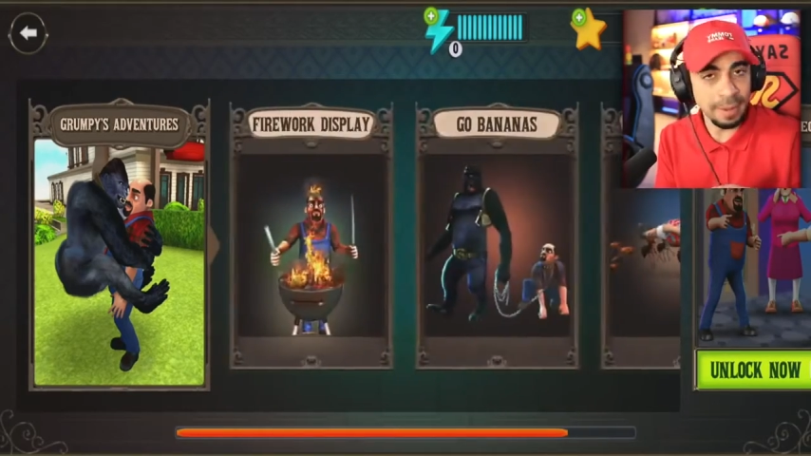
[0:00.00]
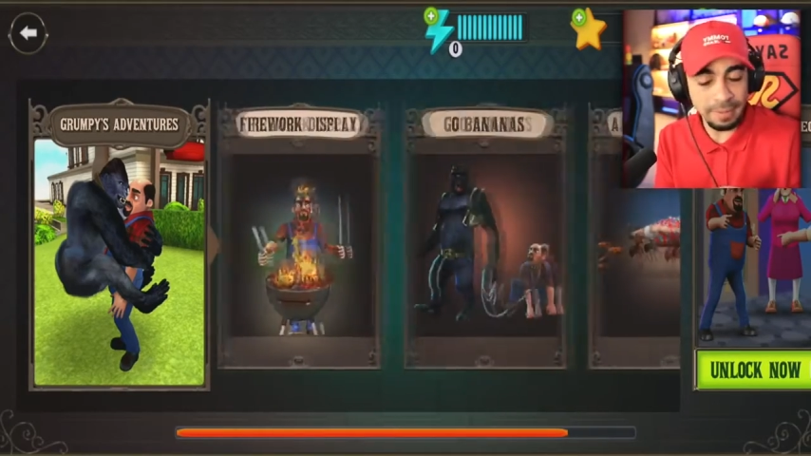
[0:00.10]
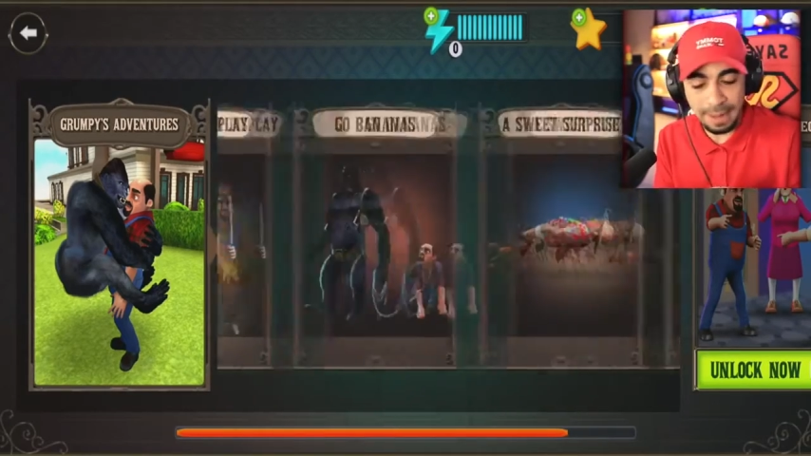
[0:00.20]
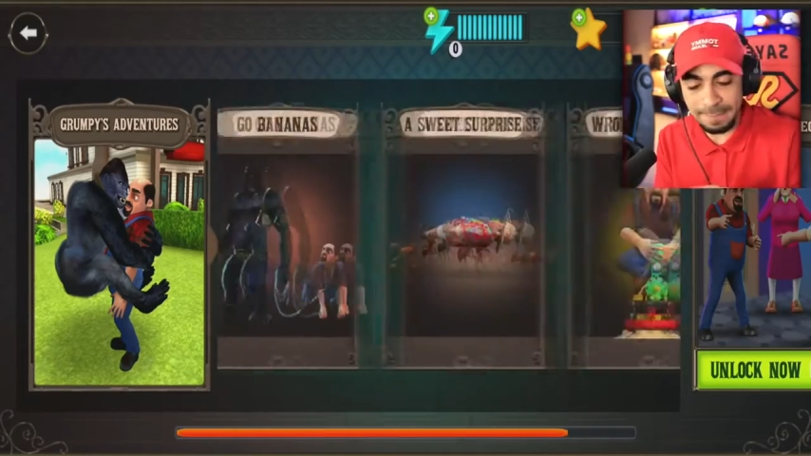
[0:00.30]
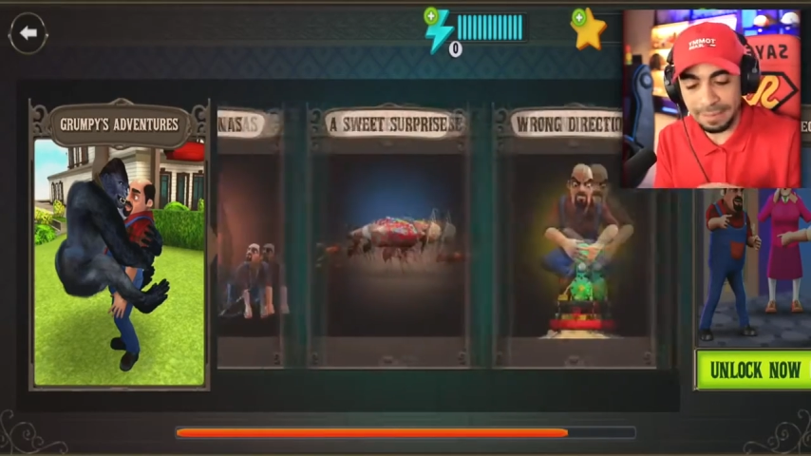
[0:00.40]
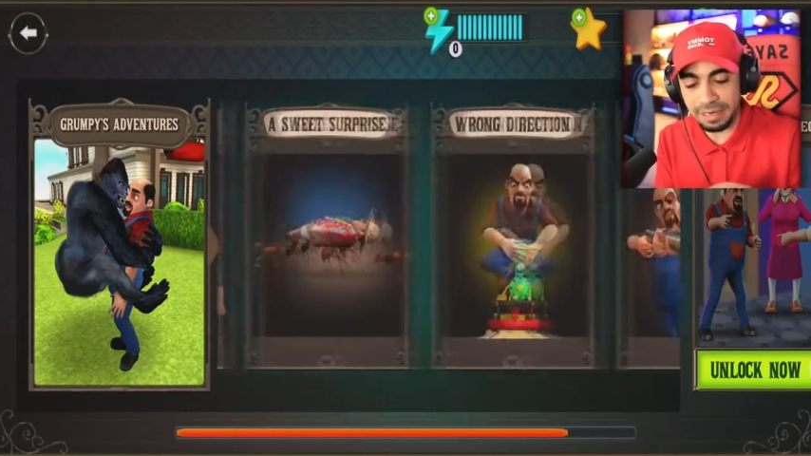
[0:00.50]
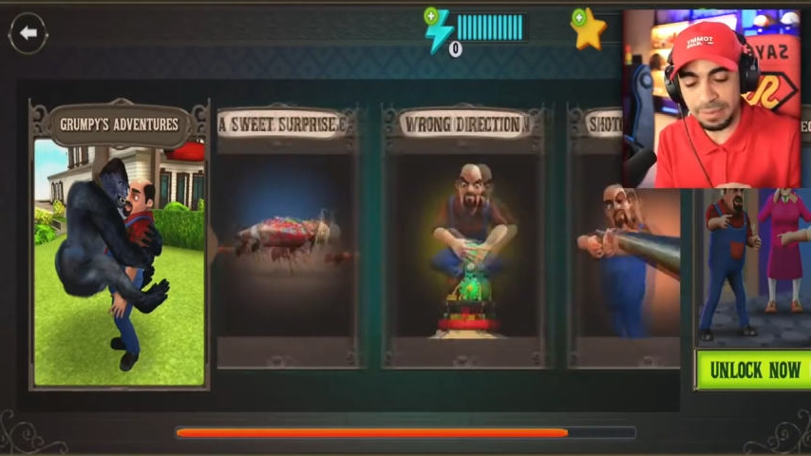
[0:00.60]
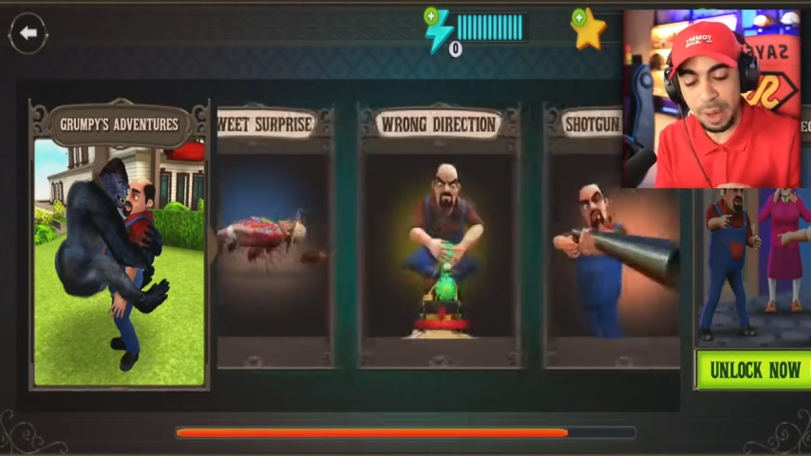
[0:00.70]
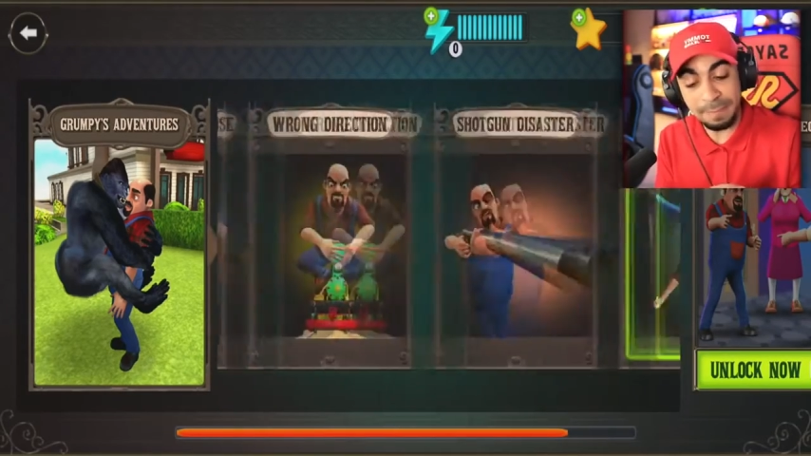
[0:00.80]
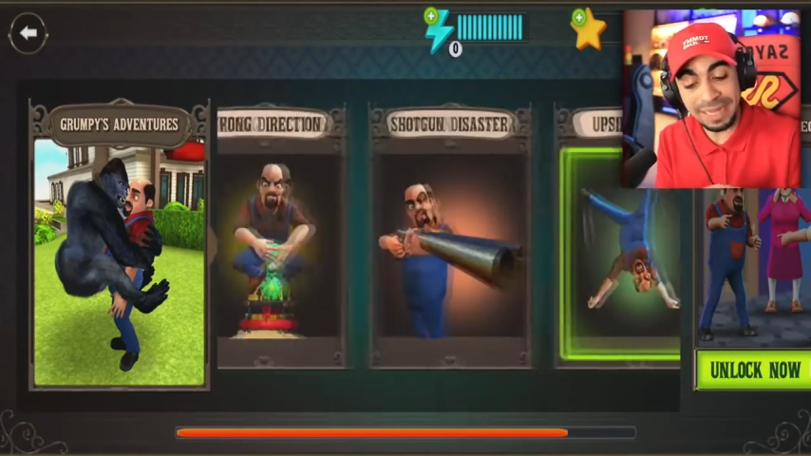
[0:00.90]
المهمه
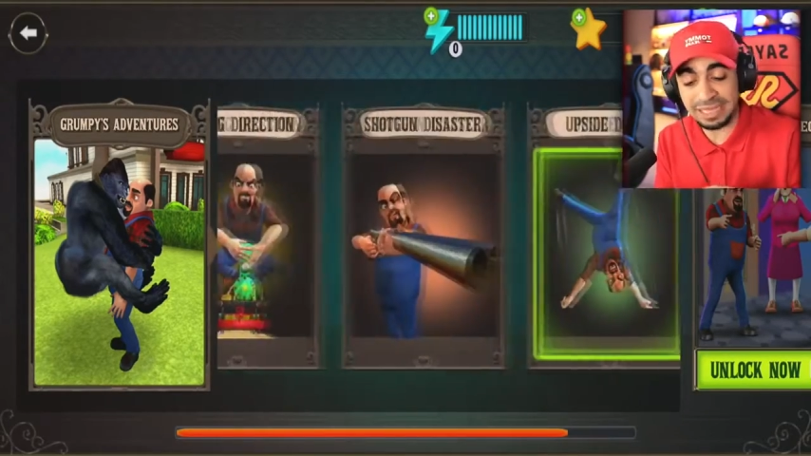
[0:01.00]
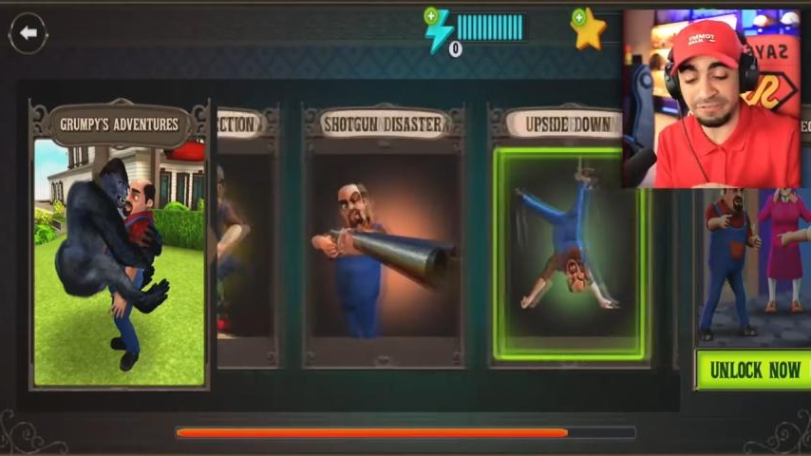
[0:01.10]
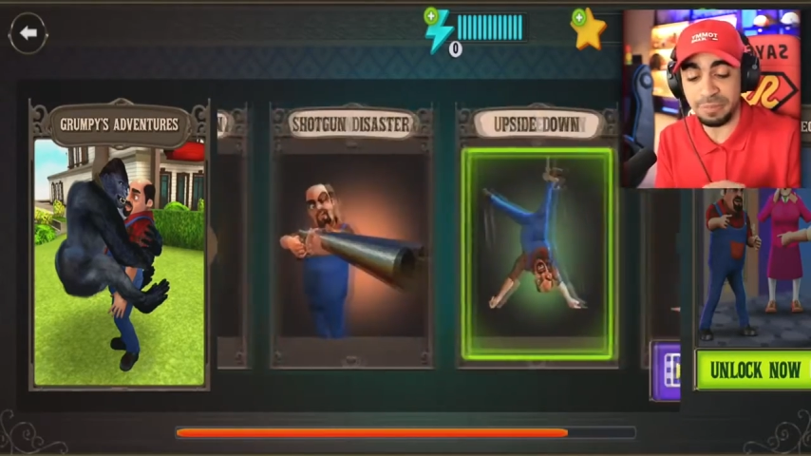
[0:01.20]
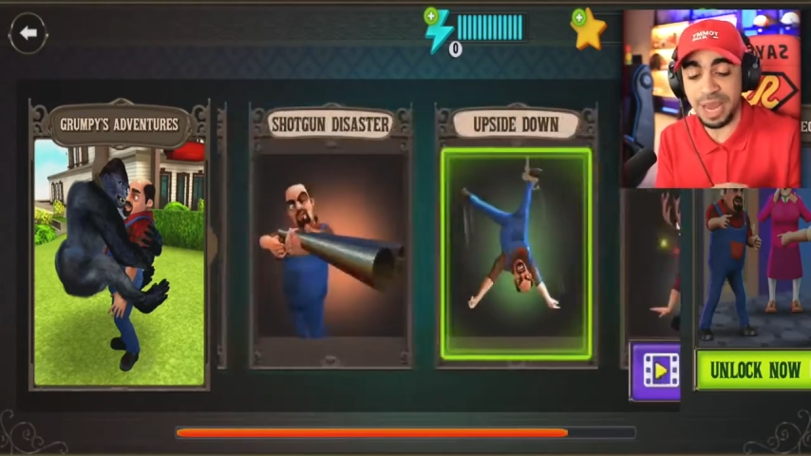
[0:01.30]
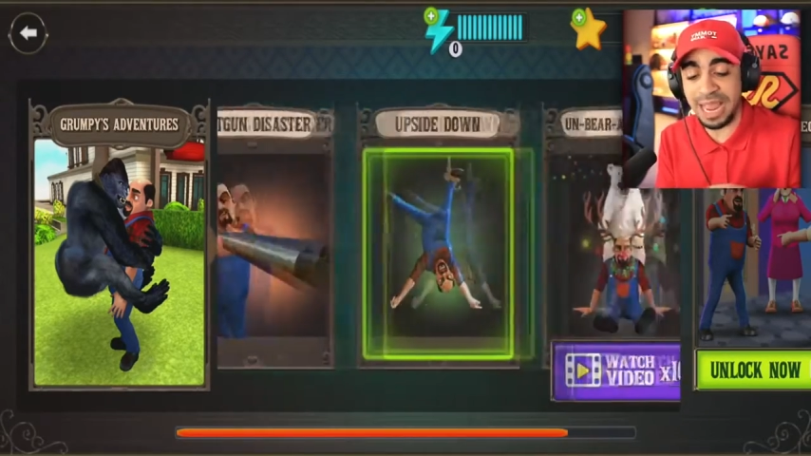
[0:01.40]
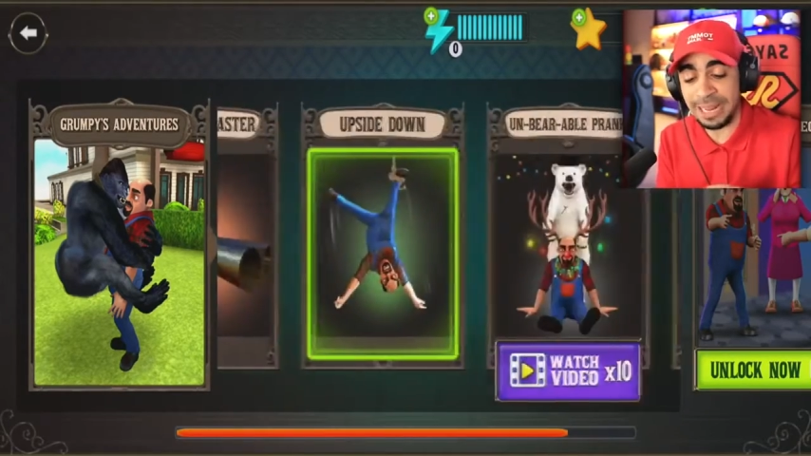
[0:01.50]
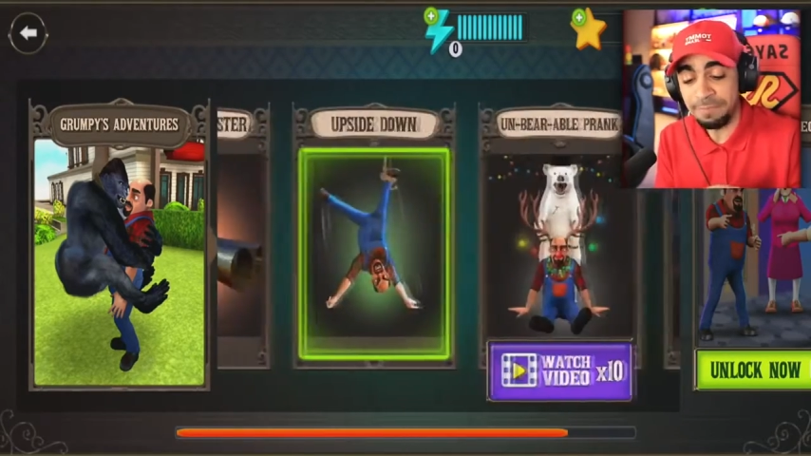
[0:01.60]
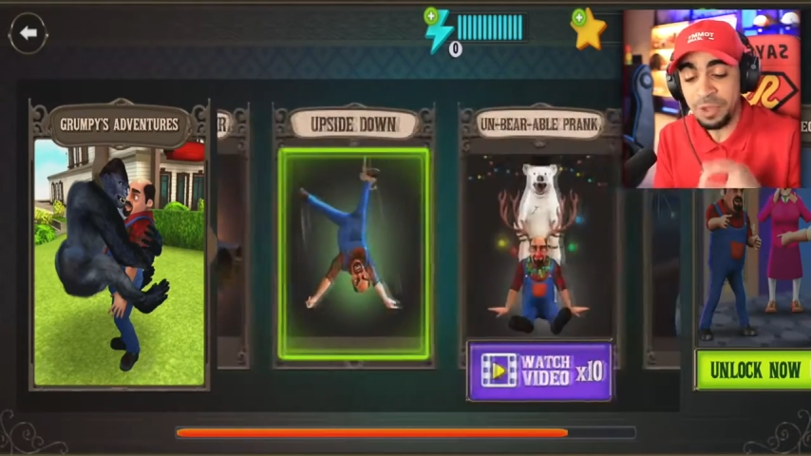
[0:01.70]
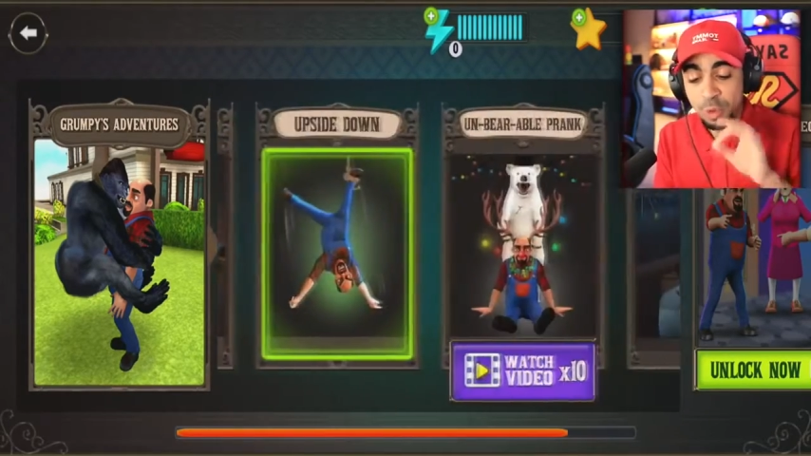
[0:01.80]
المهمات اللي في البدايه